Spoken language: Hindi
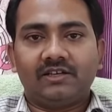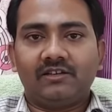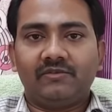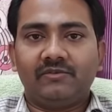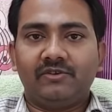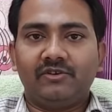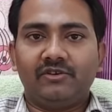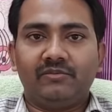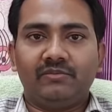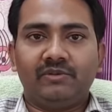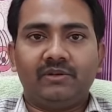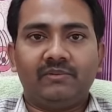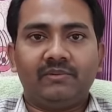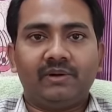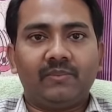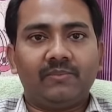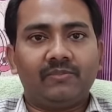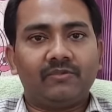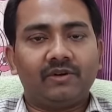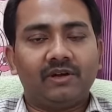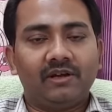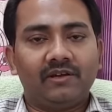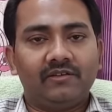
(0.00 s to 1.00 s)
इस वीडियो में हम
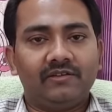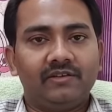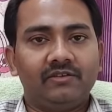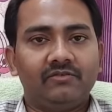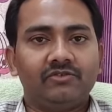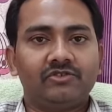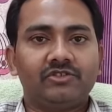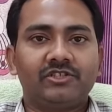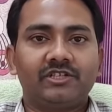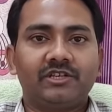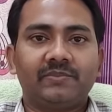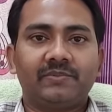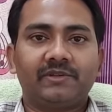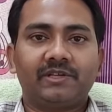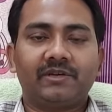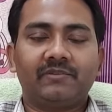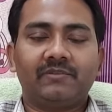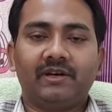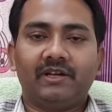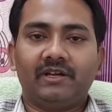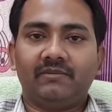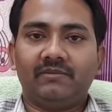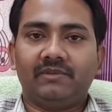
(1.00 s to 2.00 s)
आपको ऐसे कुछ टिप्स के
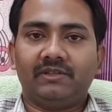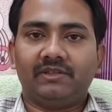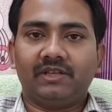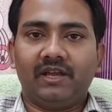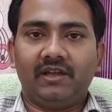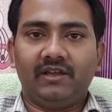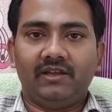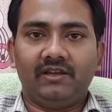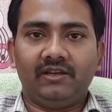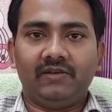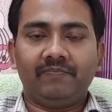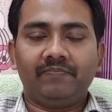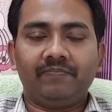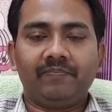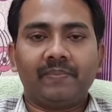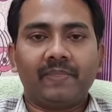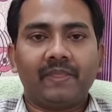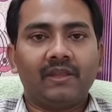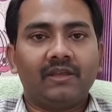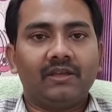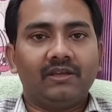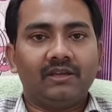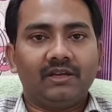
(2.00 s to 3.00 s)
बारे में बताएंगे
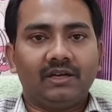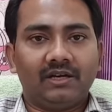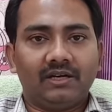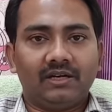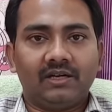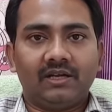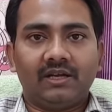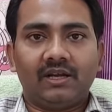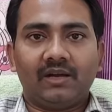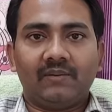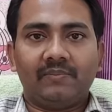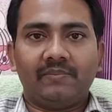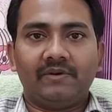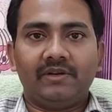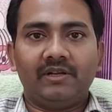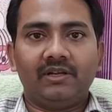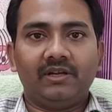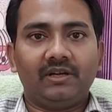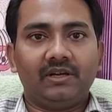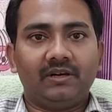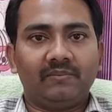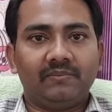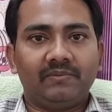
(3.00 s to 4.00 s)
कि अगर आपने
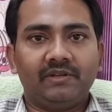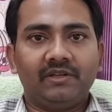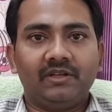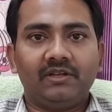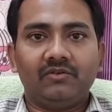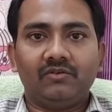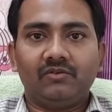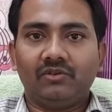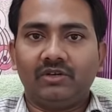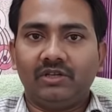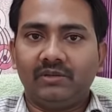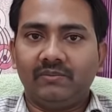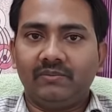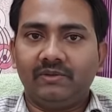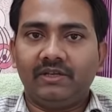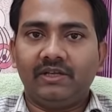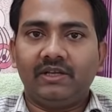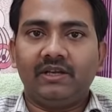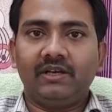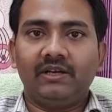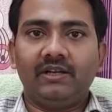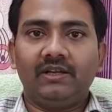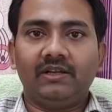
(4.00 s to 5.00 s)
अपनी कोई भी
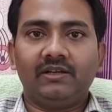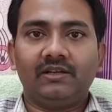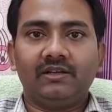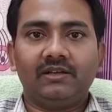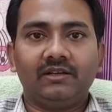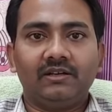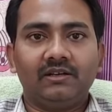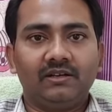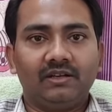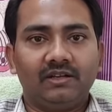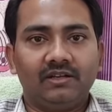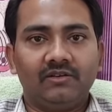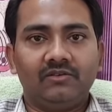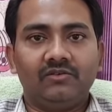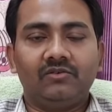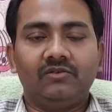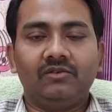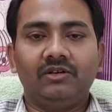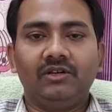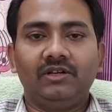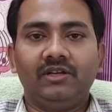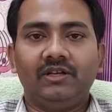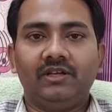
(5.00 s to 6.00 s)
क्लिनिक नई
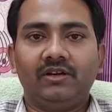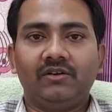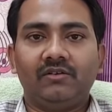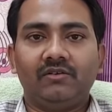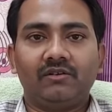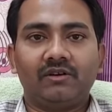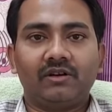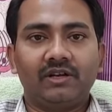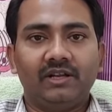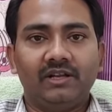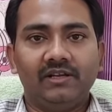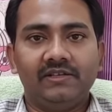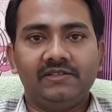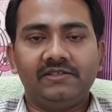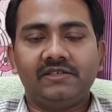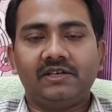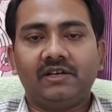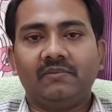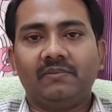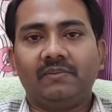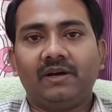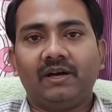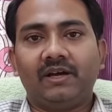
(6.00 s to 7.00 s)
खोली है और नहीं
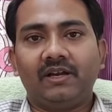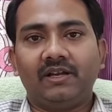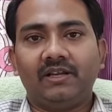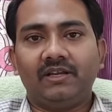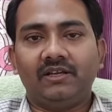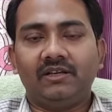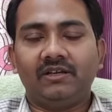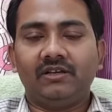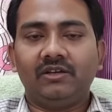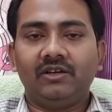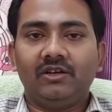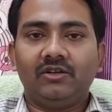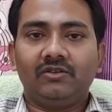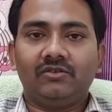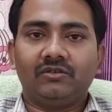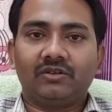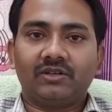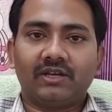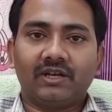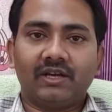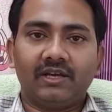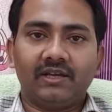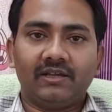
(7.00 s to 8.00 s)
चल पा रही है तो
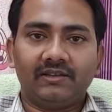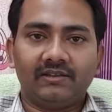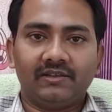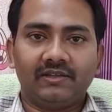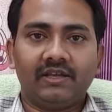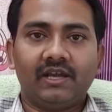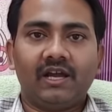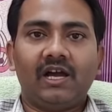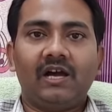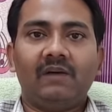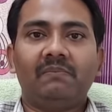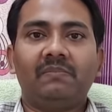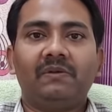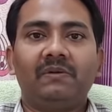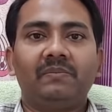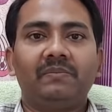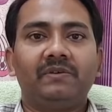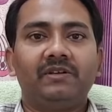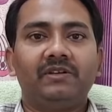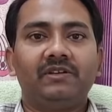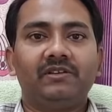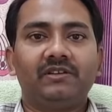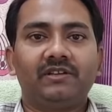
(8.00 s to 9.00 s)
कैसे आप
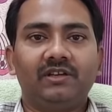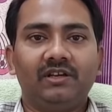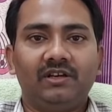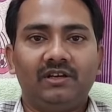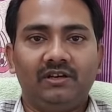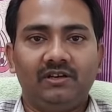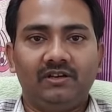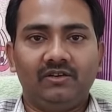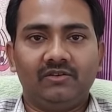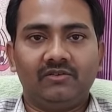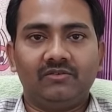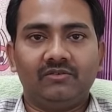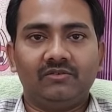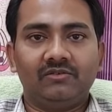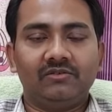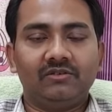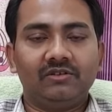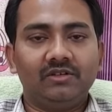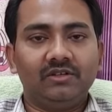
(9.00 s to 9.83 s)
अपनी इस क्लिनिक को